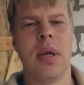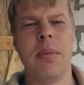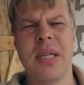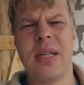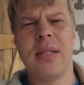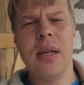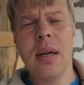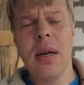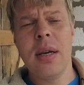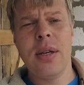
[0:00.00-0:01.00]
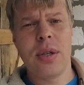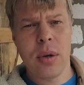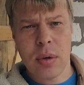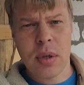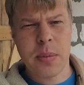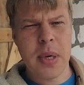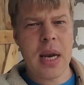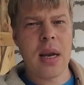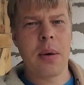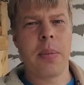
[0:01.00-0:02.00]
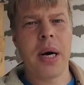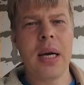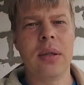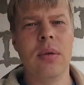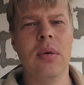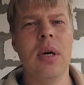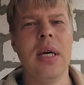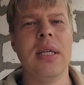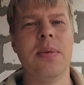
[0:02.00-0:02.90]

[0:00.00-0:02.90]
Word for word: На месте сделали еще одно изменение к проекту.